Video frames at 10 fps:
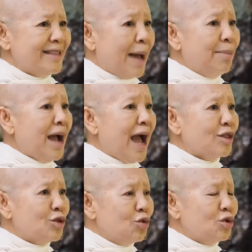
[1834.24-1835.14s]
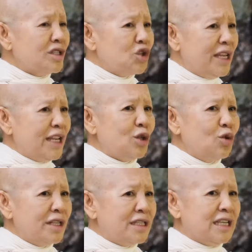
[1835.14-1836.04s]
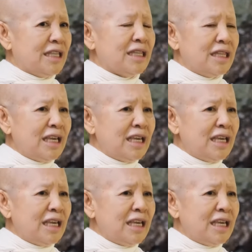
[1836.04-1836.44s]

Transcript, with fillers: ทำงานทุกชนิดด้วยจิต